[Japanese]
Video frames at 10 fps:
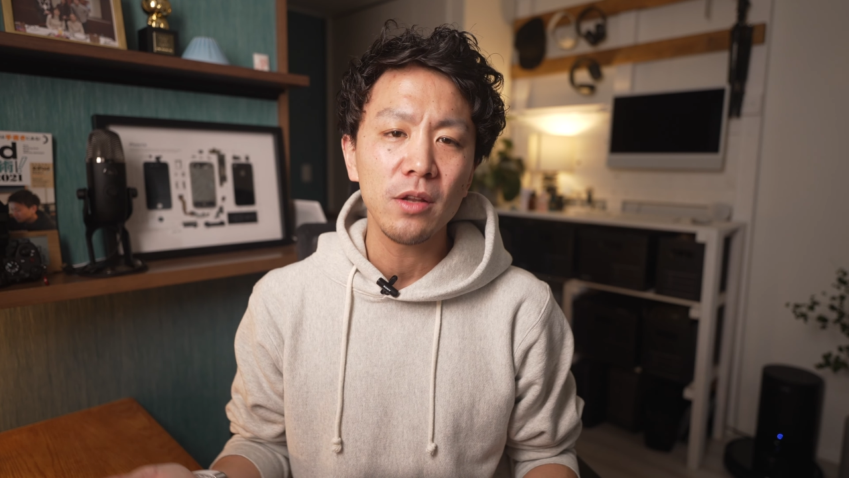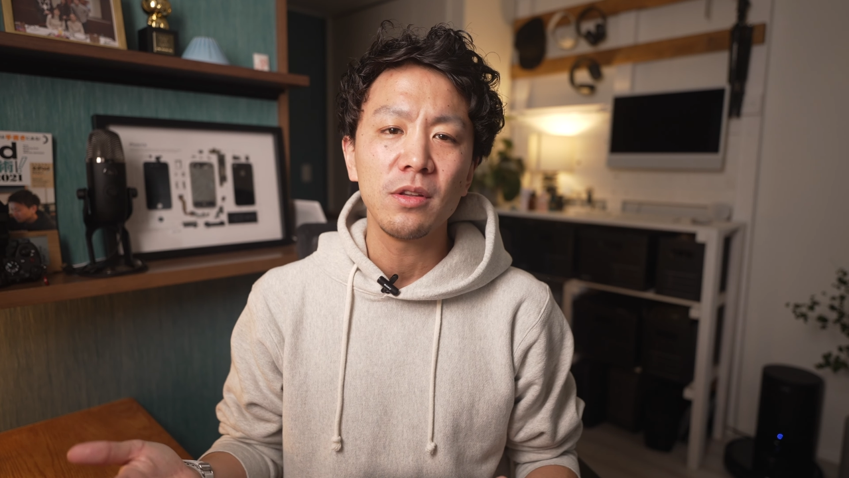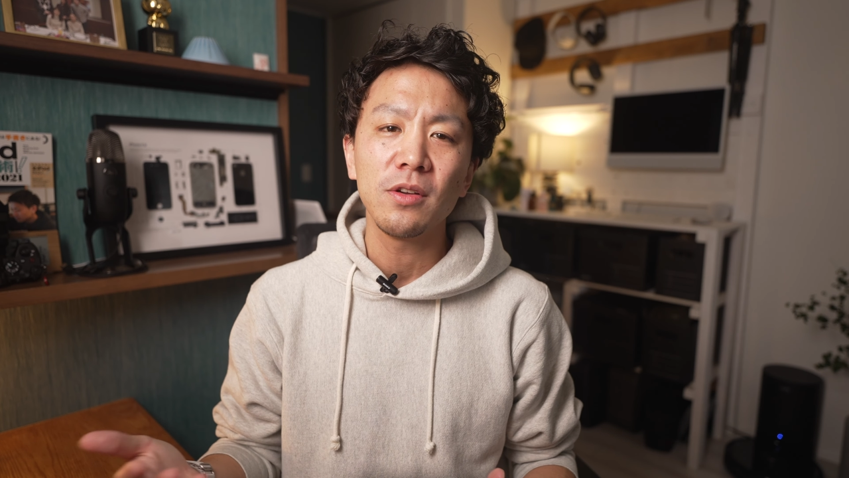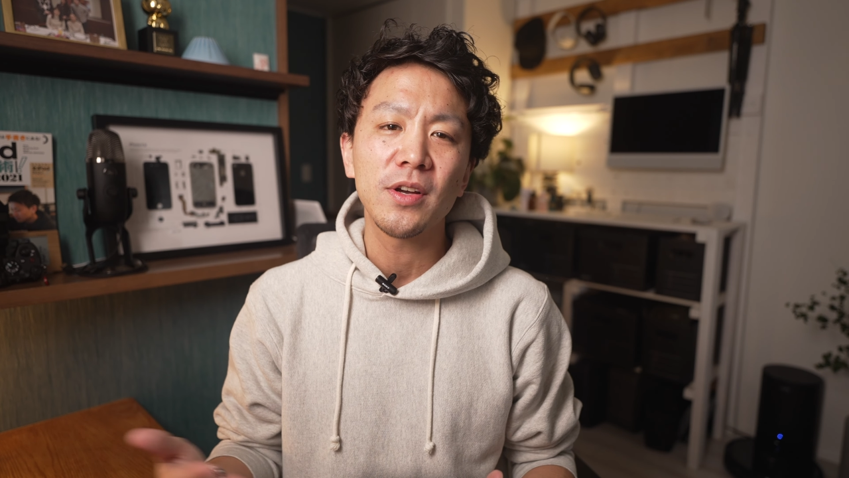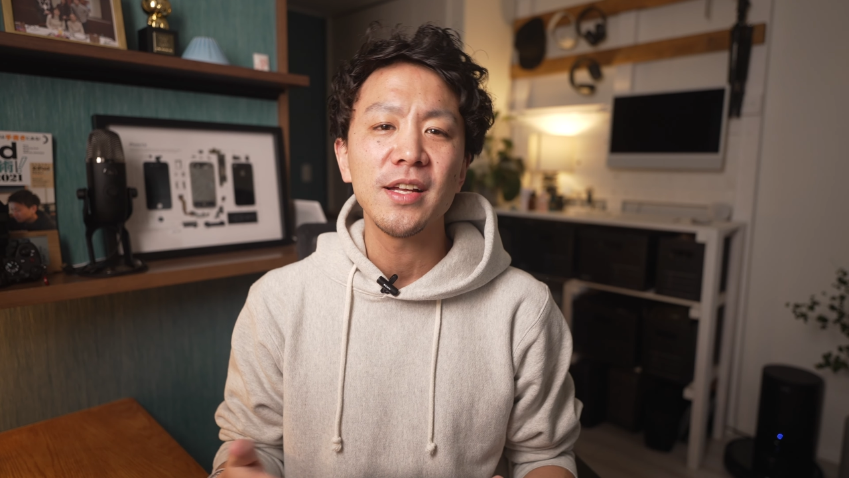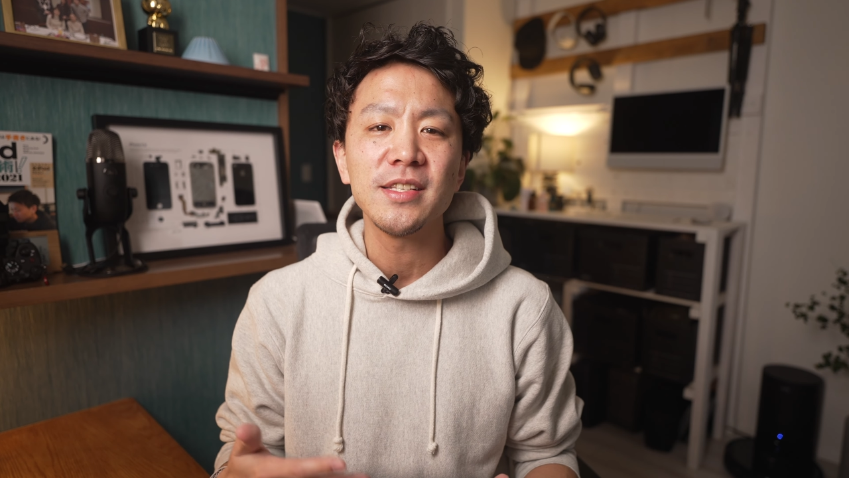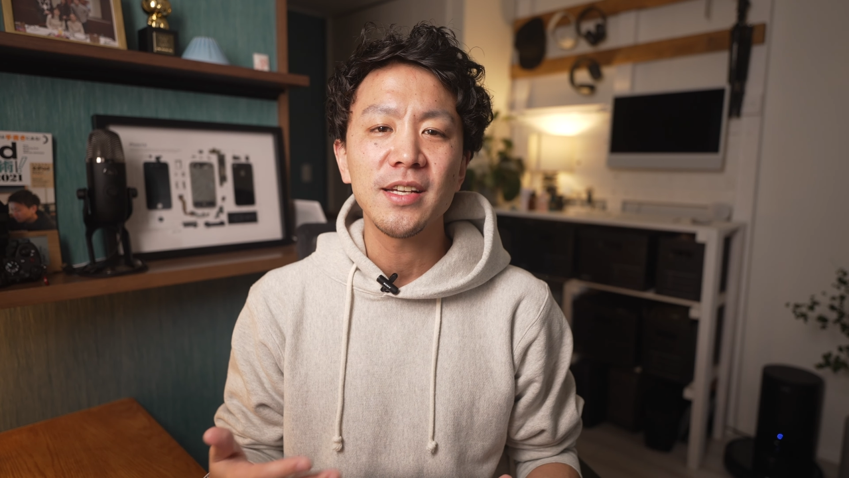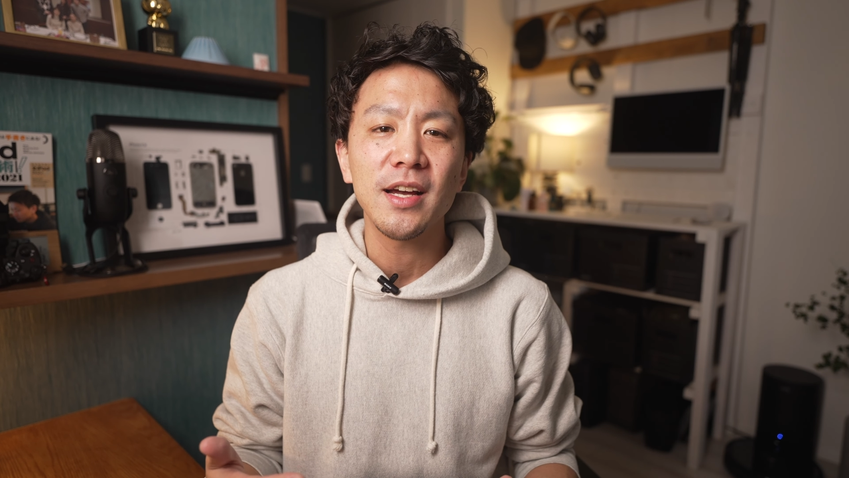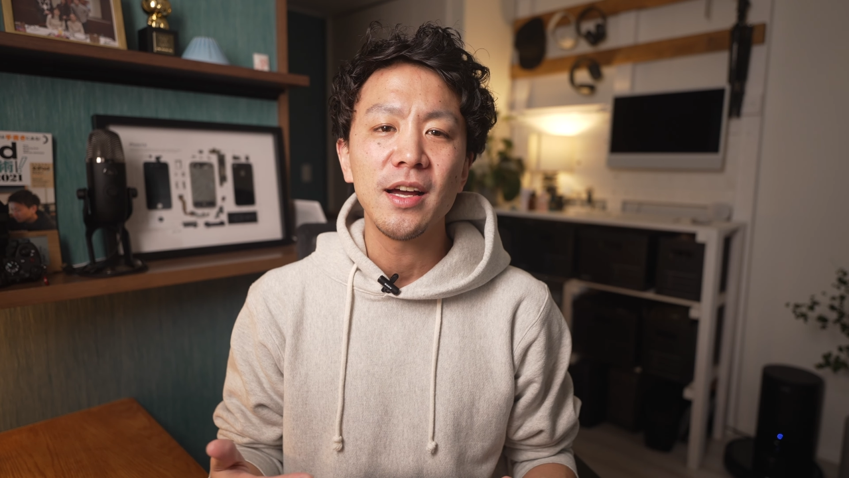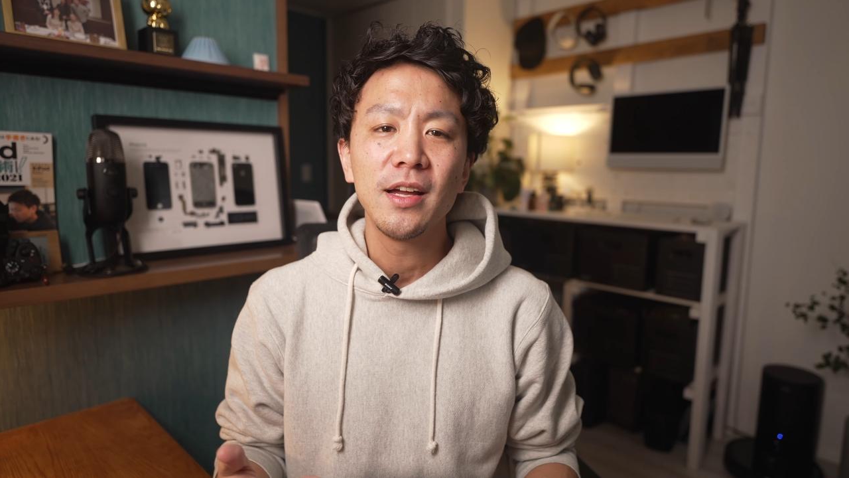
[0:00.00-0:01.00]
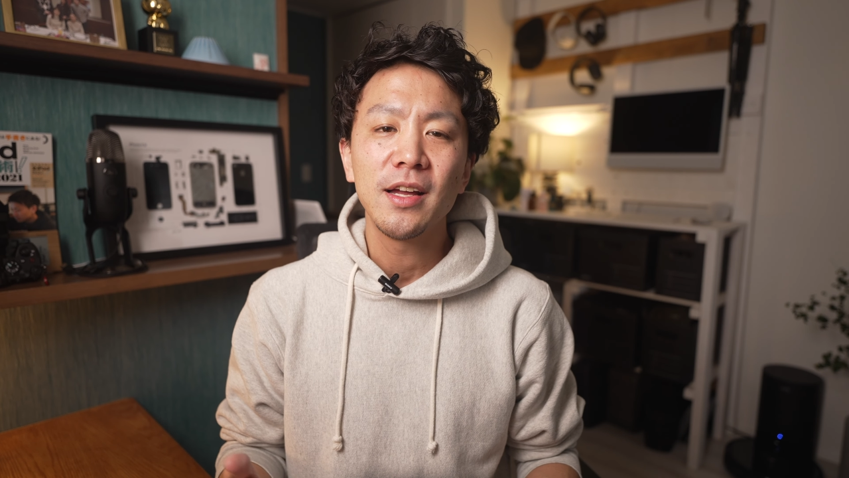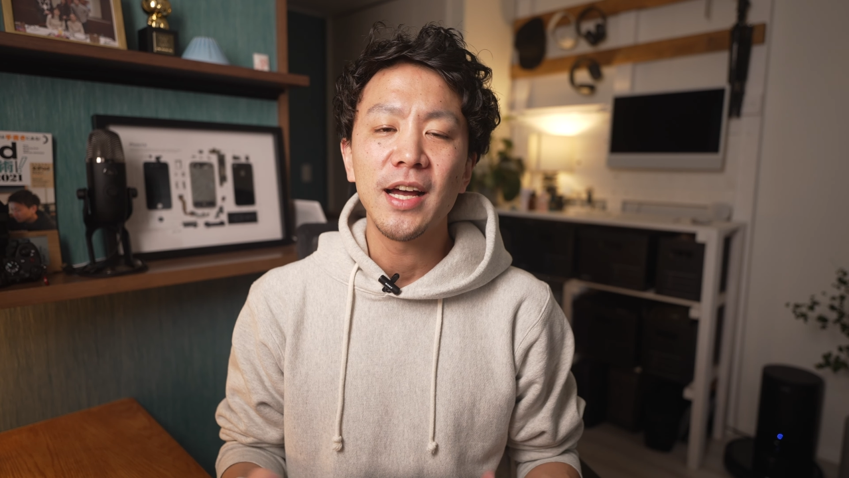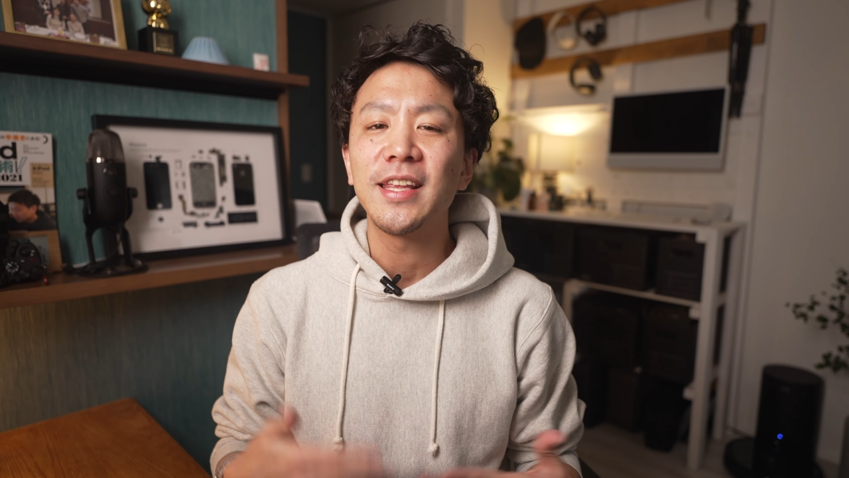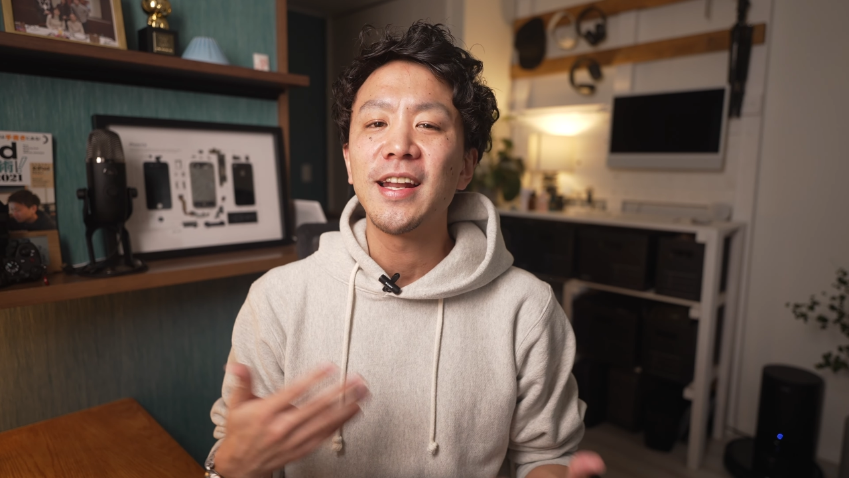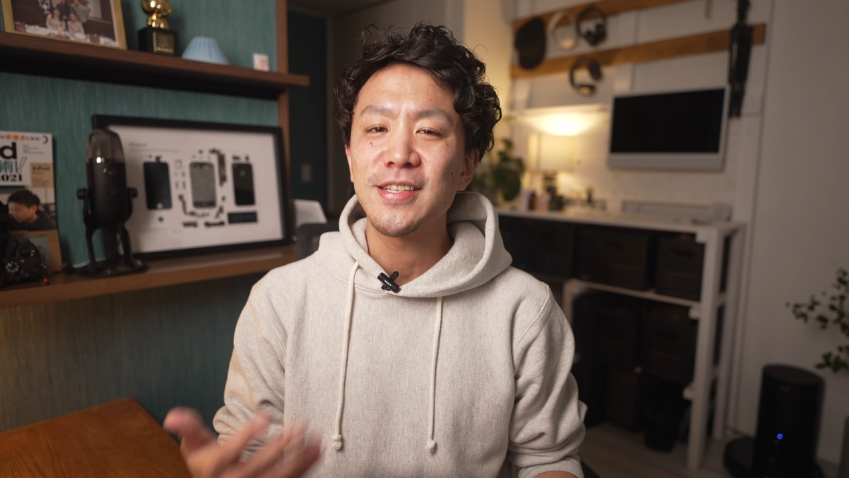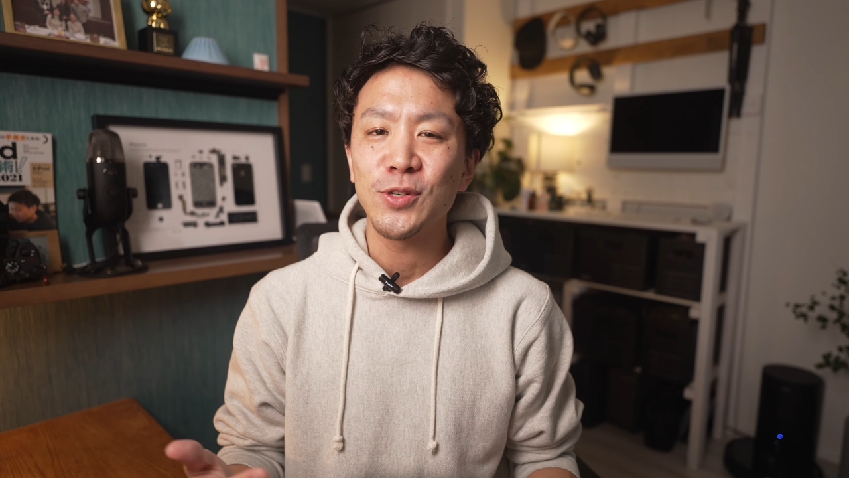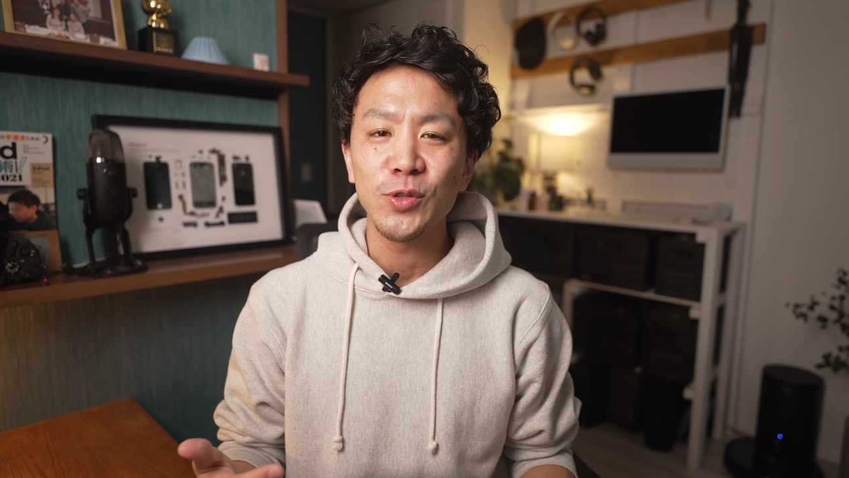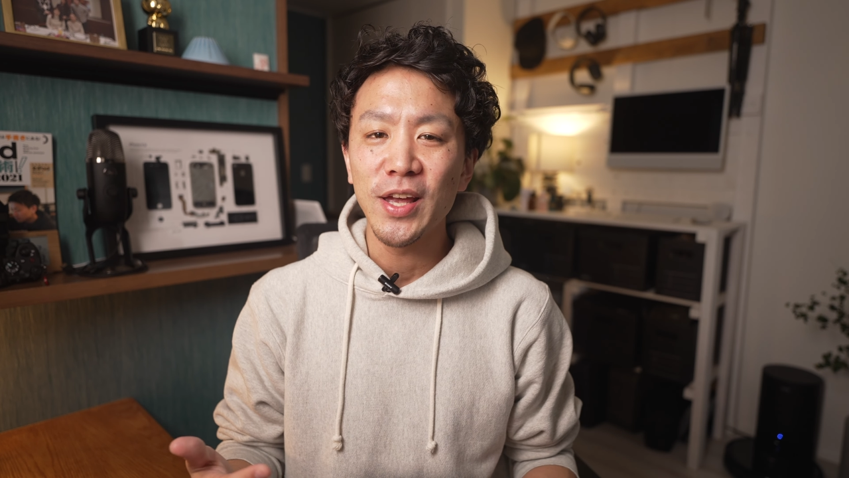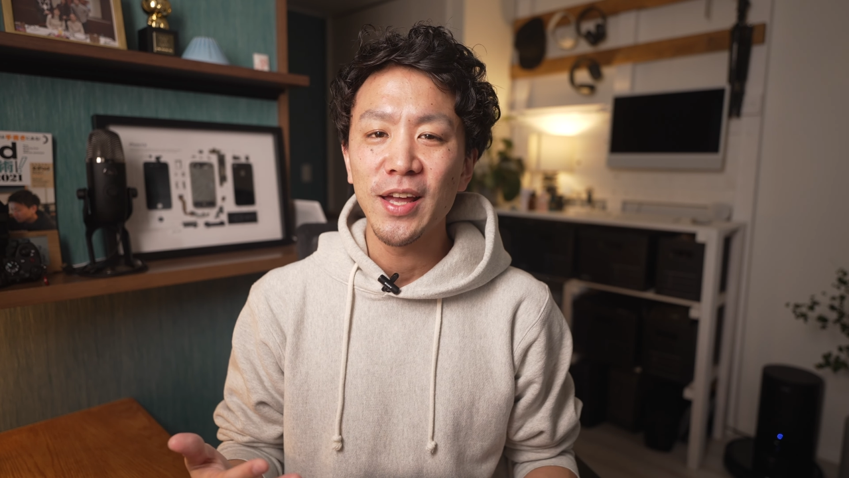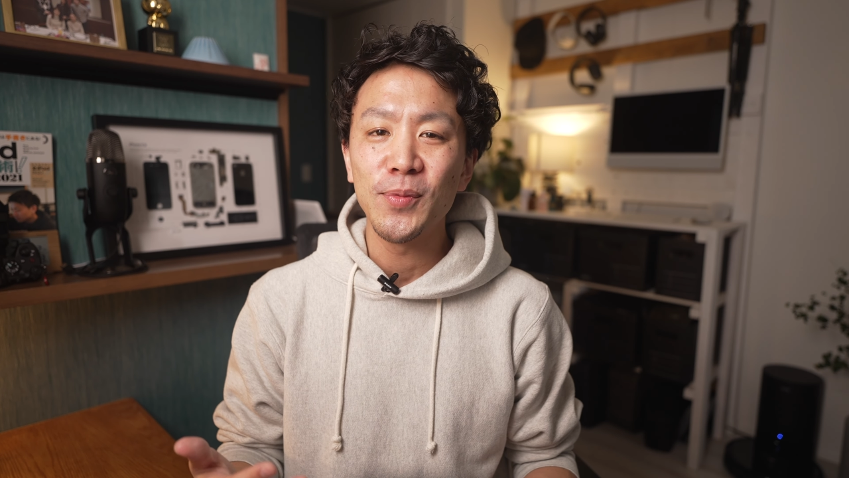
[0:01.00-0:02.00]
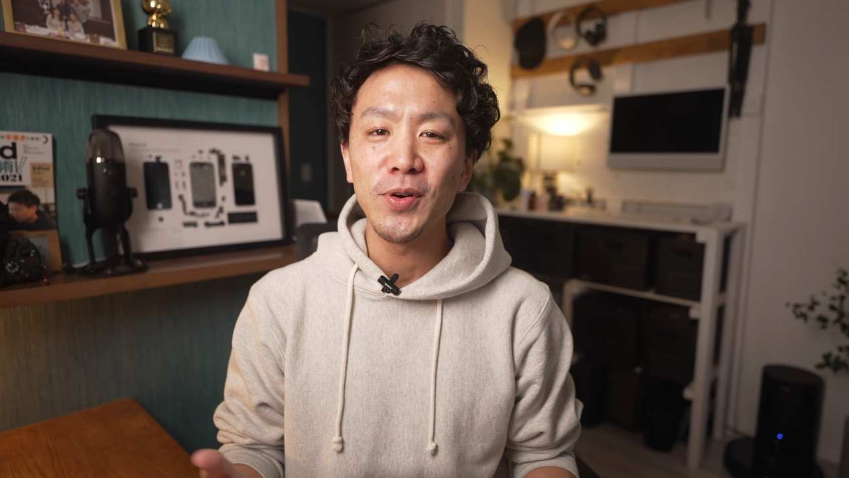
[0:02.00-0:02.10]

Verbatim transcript: れるっていう感じが新しくて、